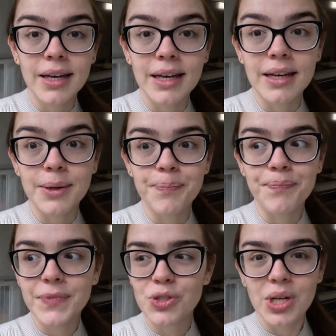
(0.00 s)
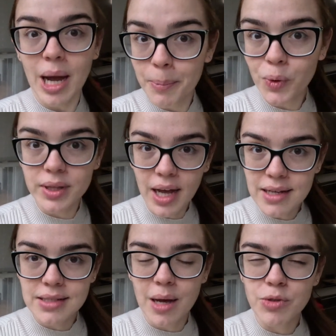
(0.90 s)
é, de
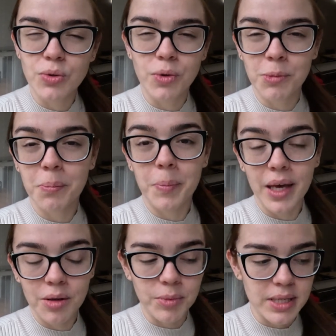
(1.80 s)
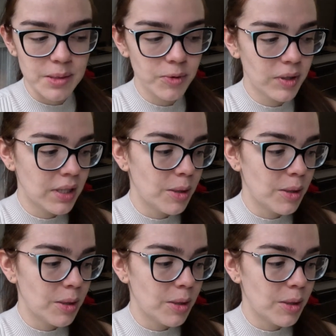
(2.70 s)
capotar, sabe? De dormir bem mesmo.